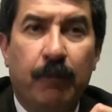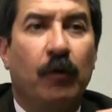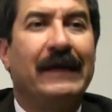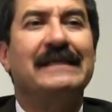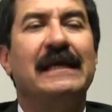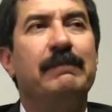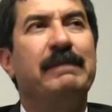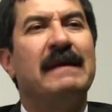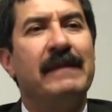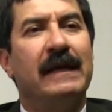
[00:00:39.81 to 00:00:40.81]
porque es el
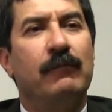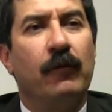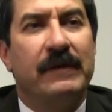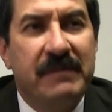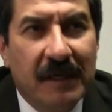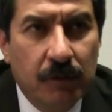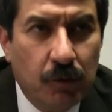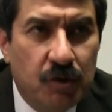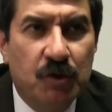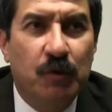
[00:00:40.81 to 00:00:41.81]
primer
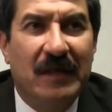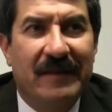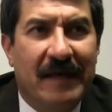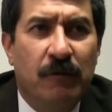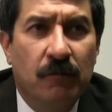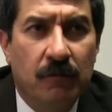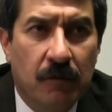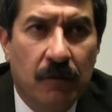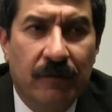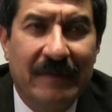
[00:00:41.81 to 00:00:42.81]
movimiento ciudadano
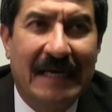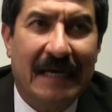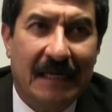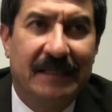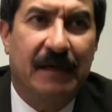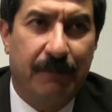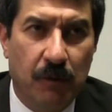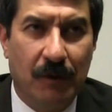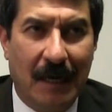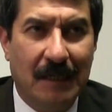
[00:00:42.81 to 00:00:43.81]
de carácter
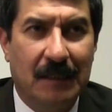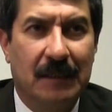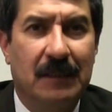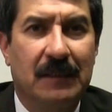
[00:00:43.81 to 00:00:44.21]
plural